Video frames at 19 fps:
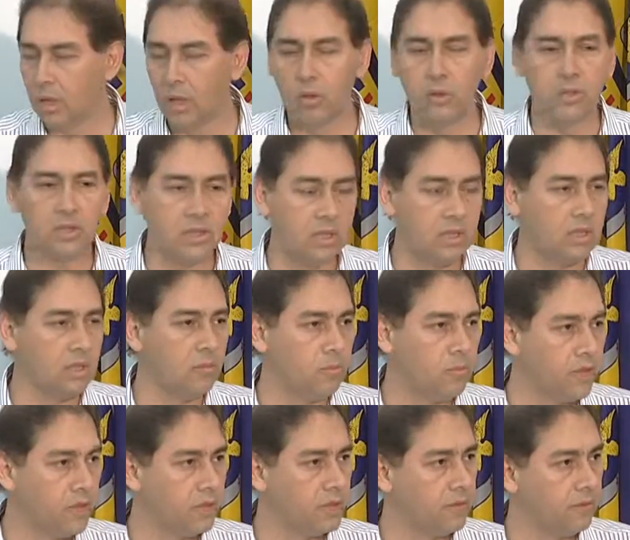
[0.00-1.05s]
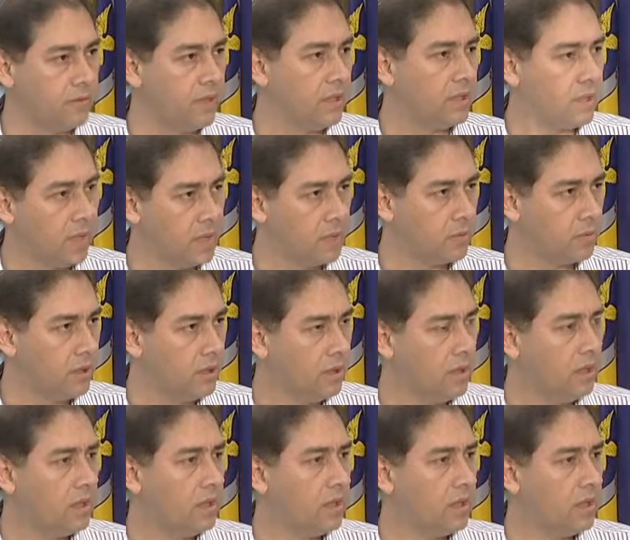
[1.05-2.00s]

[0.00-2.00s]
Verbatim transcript: Não existe empresa fantasma